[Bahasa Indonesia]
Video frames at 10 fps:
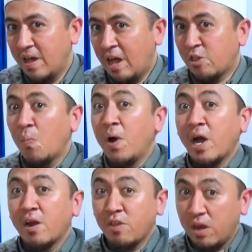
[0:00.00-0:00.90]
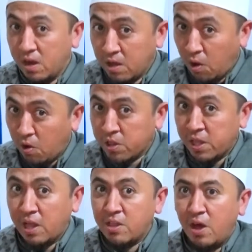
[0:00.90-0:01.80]
atau bahkan senang kalau
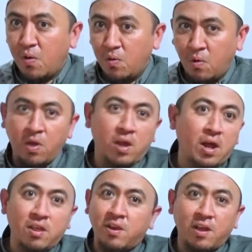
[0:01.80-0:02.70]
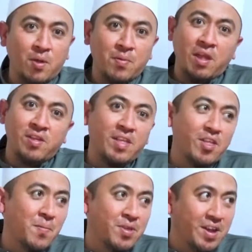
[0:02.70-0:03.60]
ketika jauh oh ya tidak senang sama tidak cinta
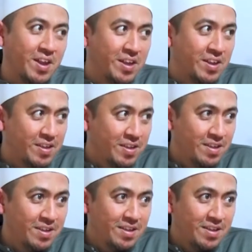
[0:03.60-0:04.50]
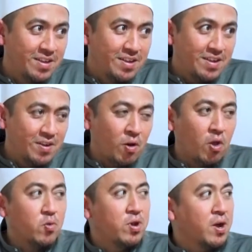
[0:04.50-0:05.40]
sama sekali ini
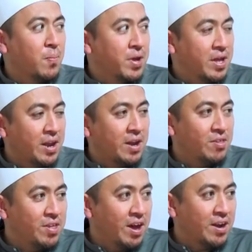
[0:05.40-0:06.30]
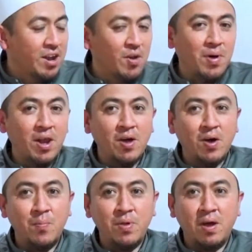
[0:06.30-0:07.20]
kalau sudah kepikiran siang dan
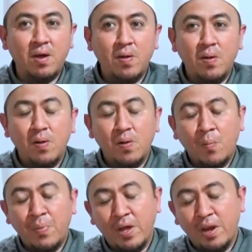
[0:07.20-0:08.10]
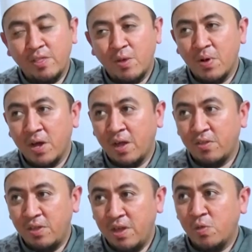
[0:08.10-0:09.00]
malam ya kepikiran sama
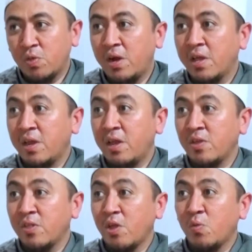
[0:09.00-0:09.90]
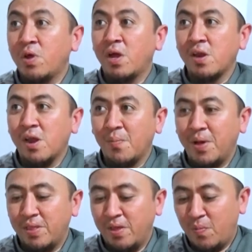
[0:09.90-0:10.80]
kekasihnya itu tanda-tanda cinta sudah ada dalam
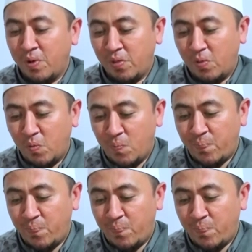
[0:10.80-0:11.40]
hati seperti itu